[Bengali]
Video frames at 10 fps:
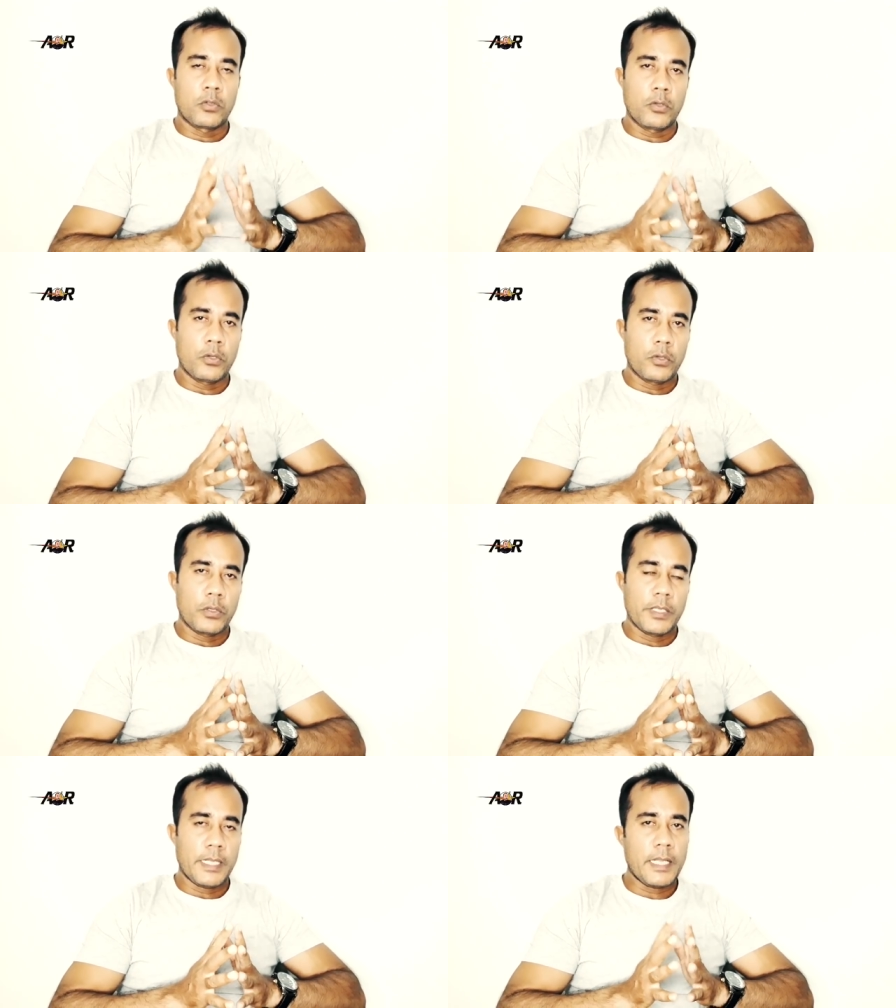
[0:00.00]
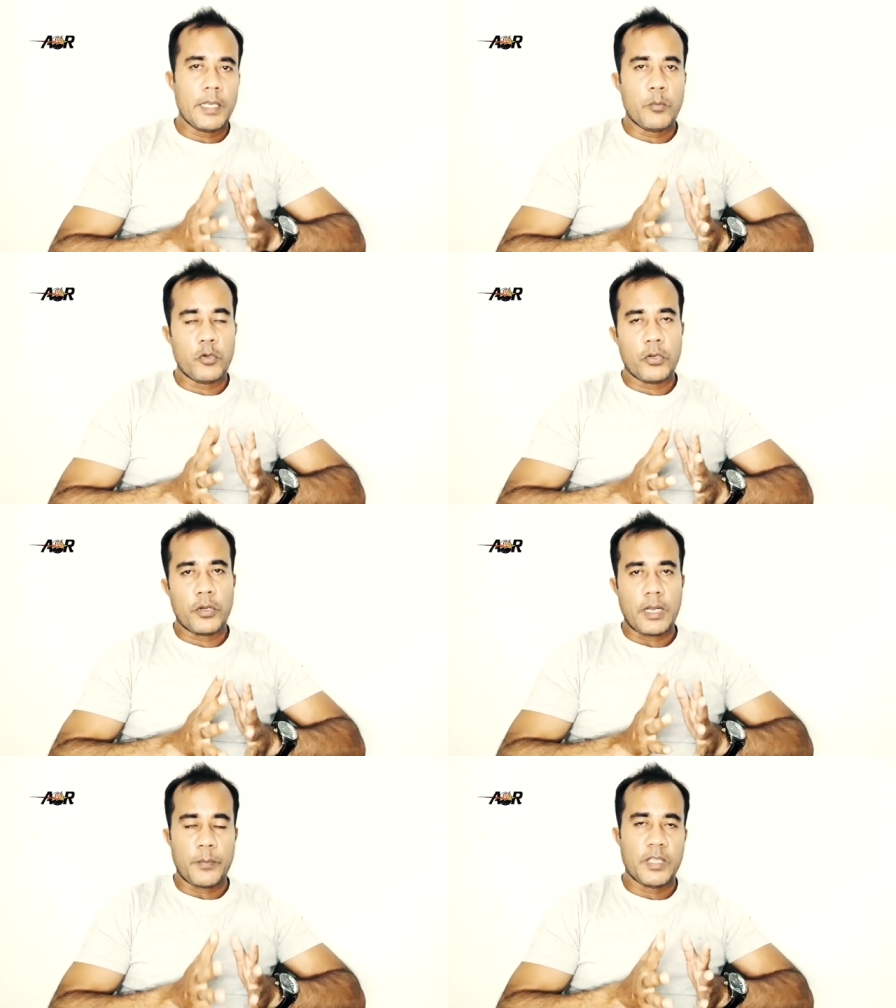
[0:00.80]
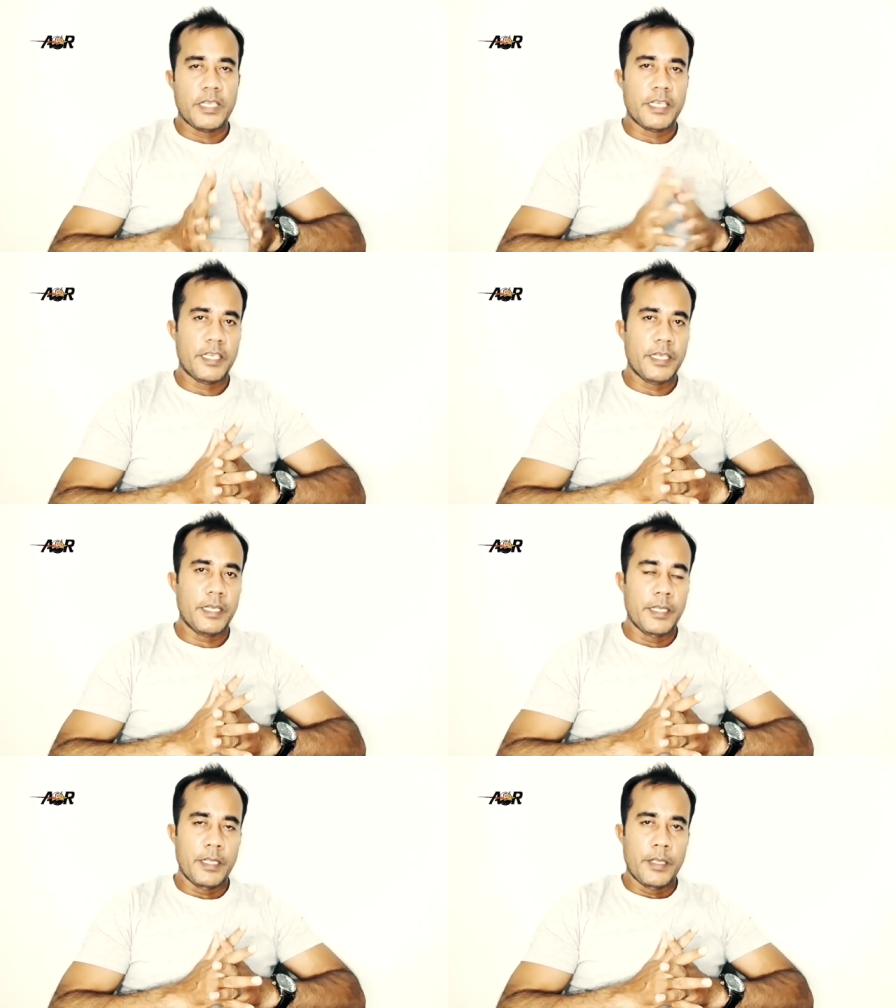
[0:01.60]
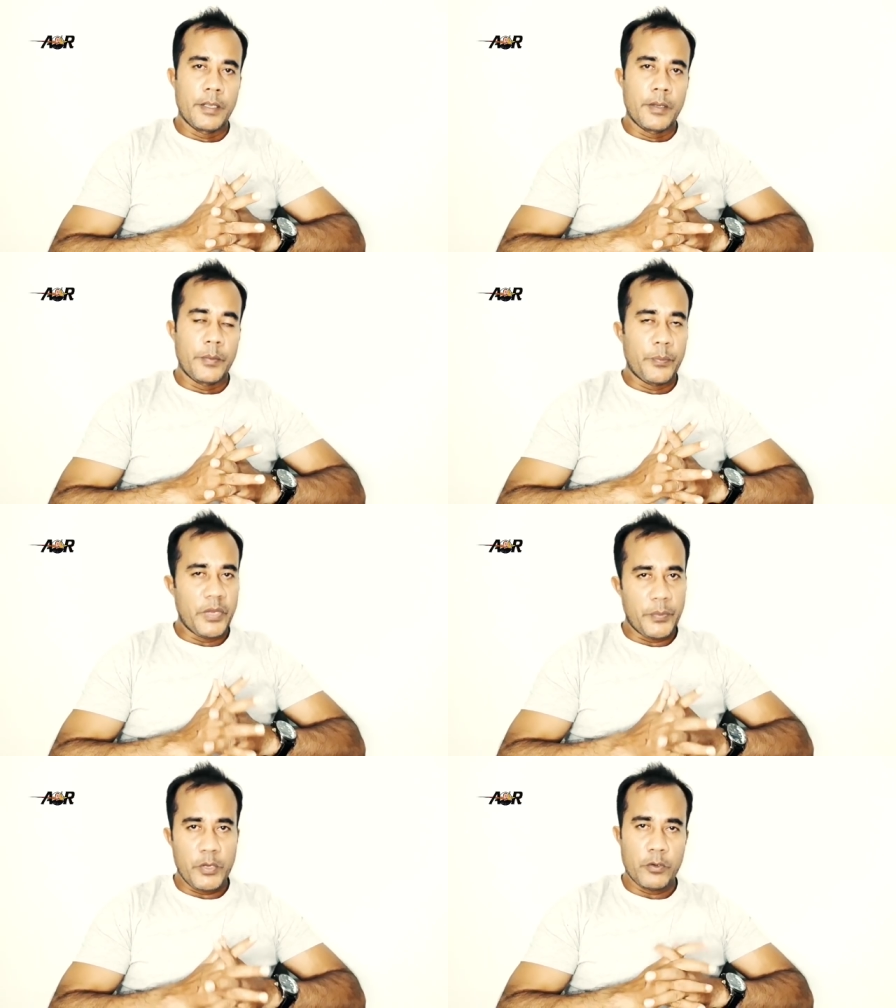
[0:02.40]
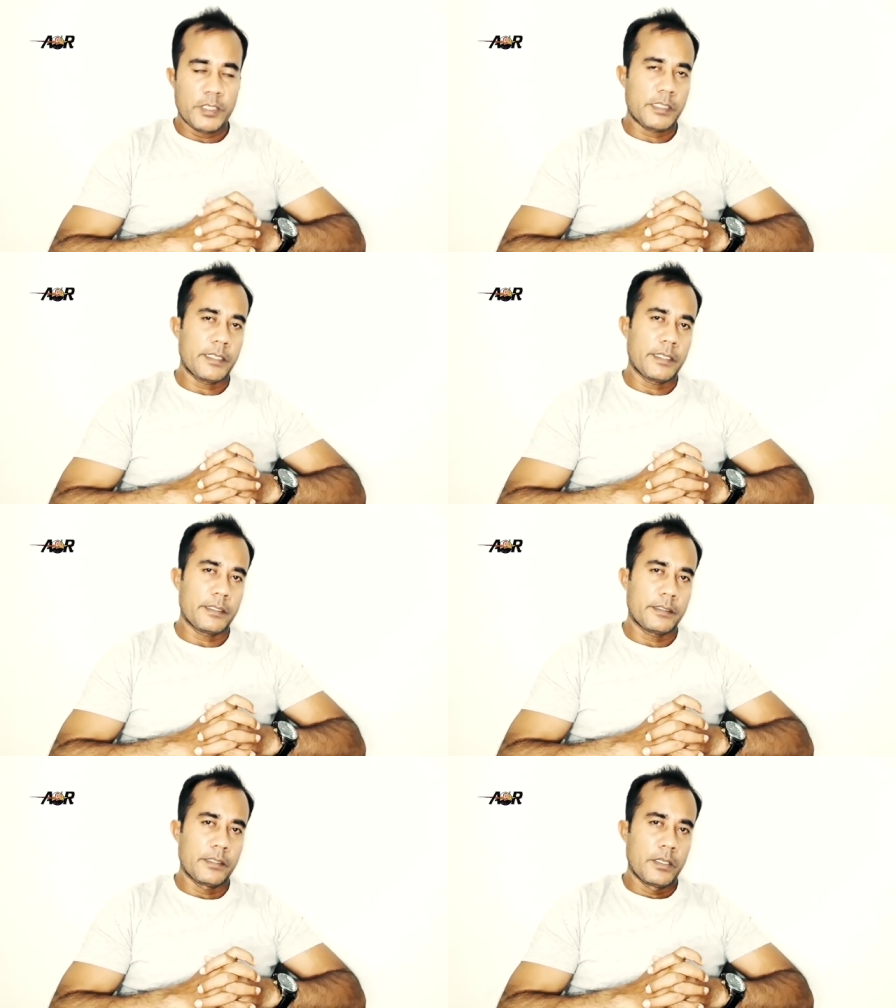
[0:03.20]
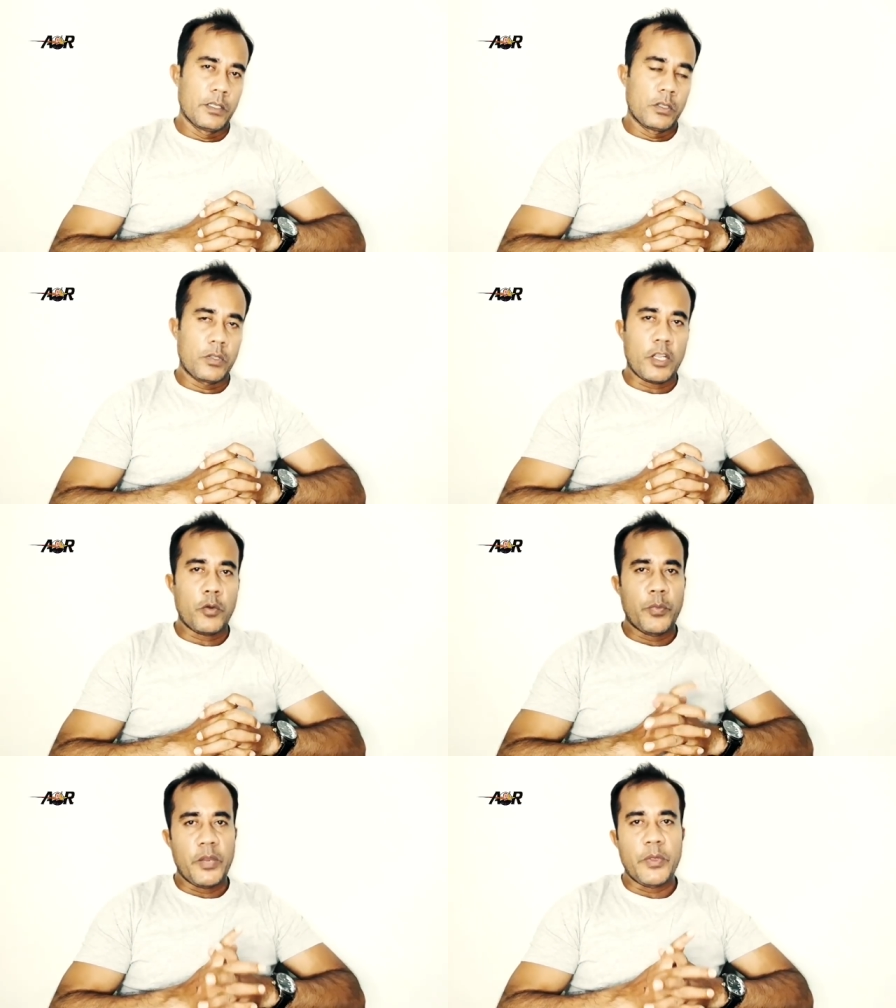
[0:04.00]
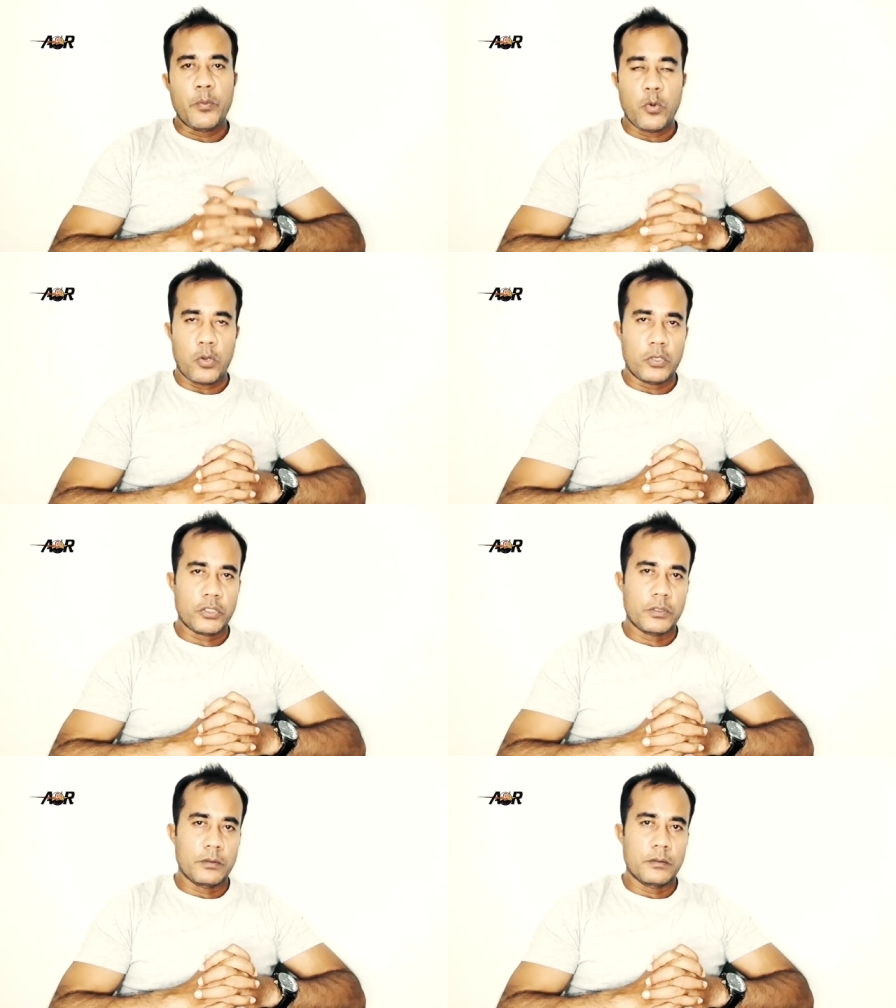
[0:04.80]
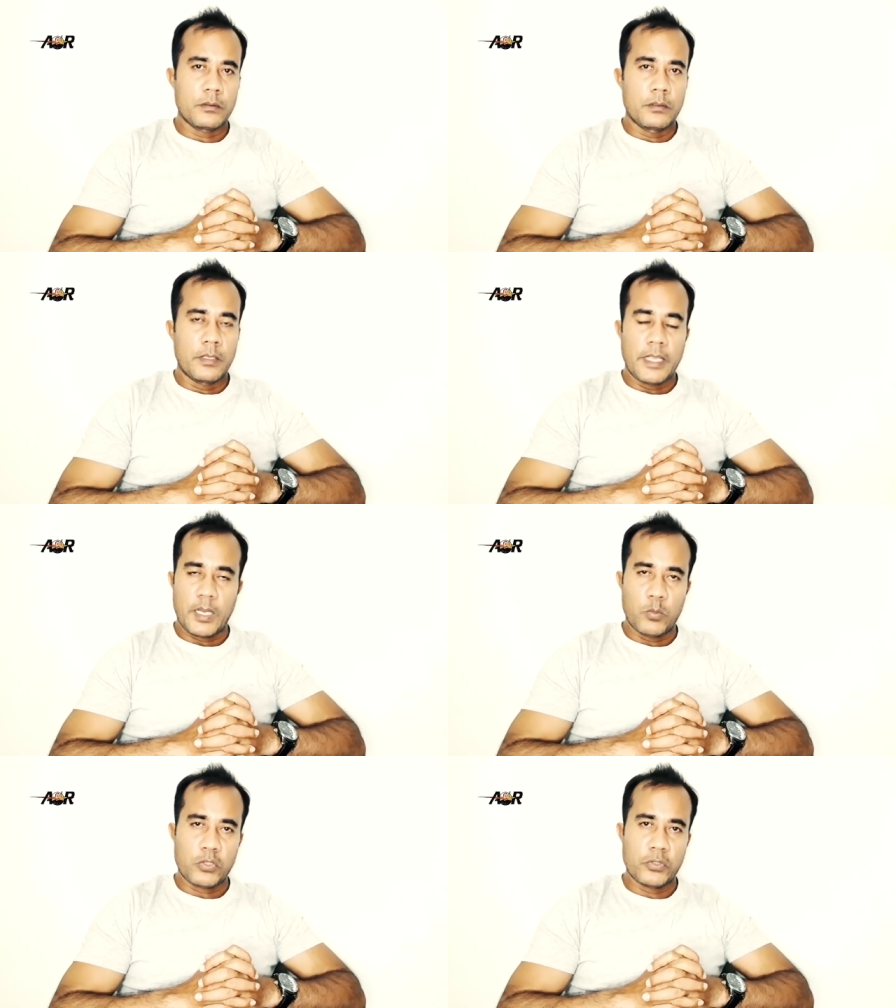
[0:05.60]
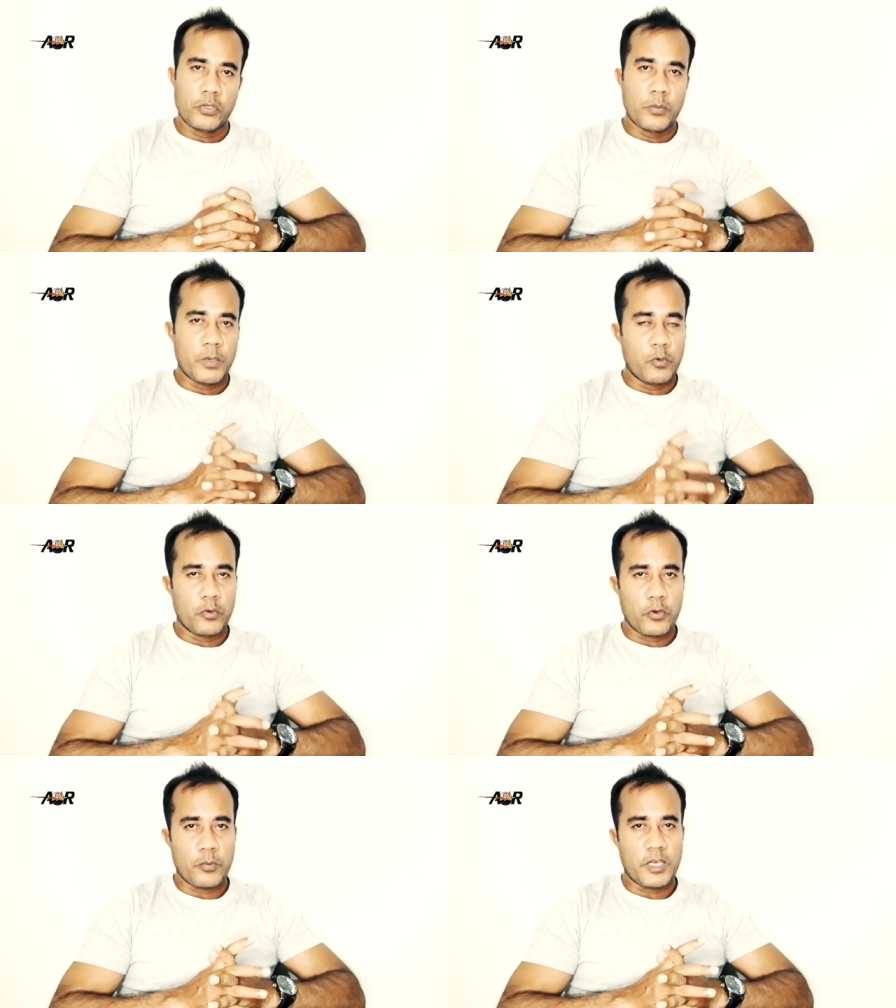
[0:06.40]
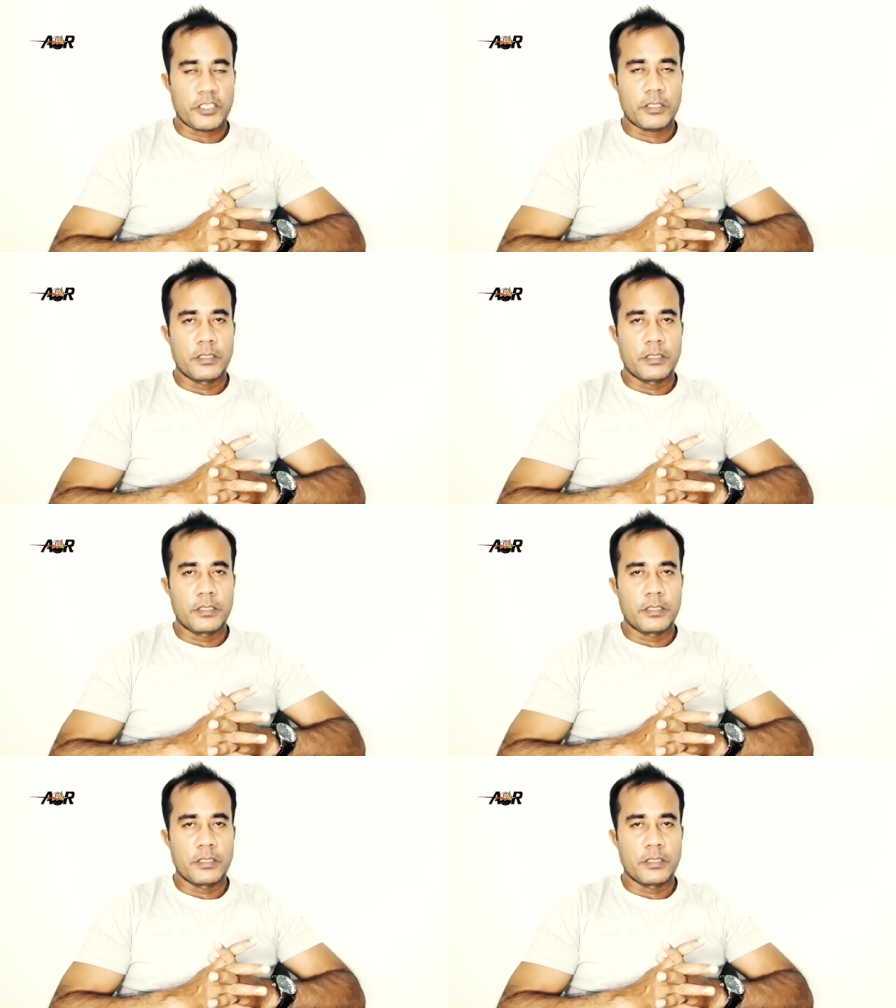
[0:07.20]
তো এখানে মনে করেন আপনাদের একটি বেবি হয়েছে তো এখন বেবির বয়স এক বছর বা পনেরো মাস